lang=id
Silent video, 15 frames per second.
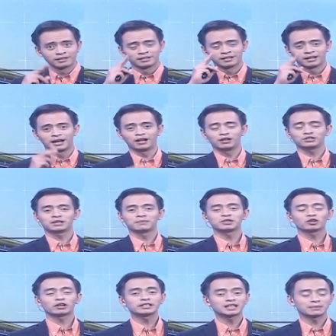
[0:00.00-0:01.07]
Halo selamat
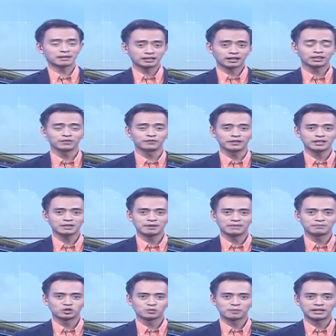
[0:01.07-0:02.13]
sore sahabat RTV,
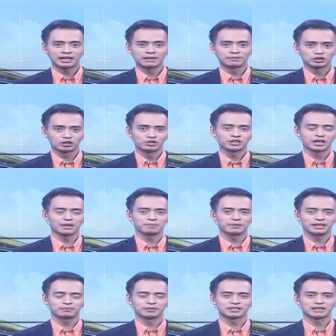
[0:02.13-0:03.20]
kembali berjumpa dalam Indonesia
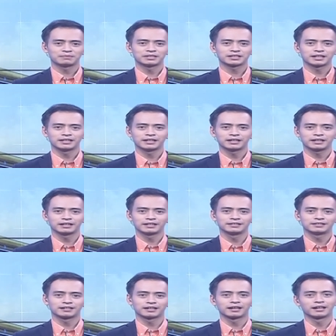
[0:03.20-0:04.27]
Update bersama saya
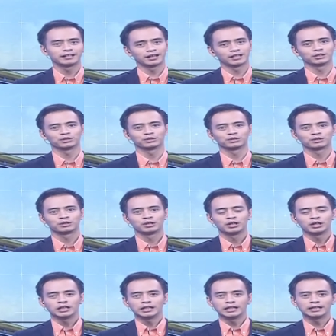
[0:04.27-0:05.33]
Ezra Hadianto.
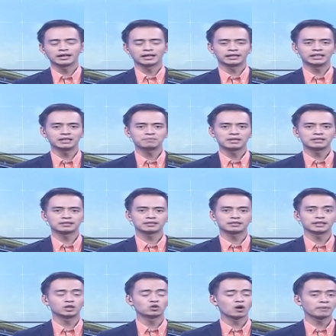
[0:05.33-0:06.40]
Hingga kini banjir
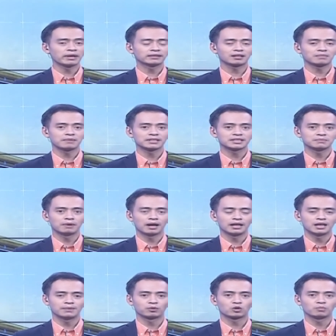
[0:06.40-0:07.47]
setinggi 2 meter masih
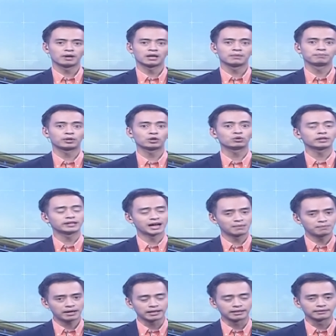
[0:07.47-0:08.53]
melanda perumahan Priok
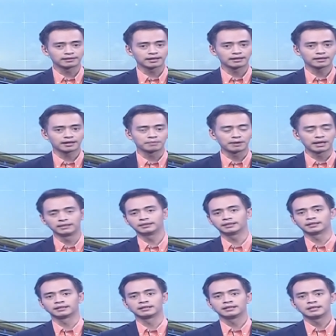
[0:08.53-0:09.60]
Damai, Tangerang,
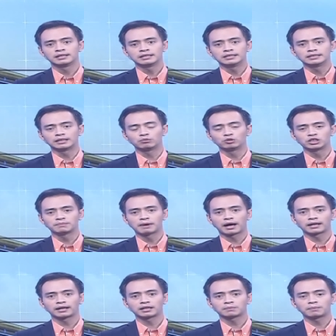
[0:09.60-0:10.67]
Banten. Distribusi
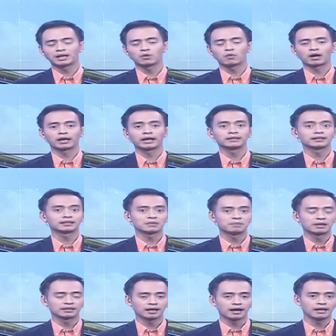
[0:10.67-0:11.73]
makanan kepada warga yang tetap
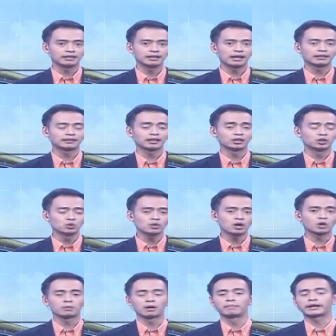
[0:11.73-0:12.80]
bertahan di lantai
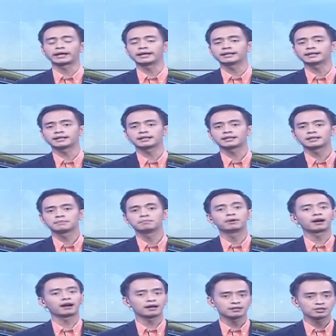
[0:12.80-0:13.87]
dua rumah mereka
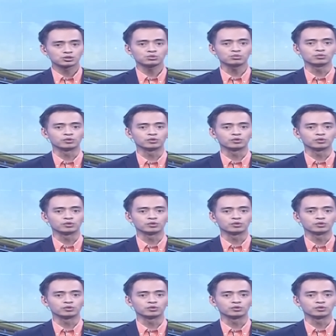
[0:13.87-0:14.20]
berlangsung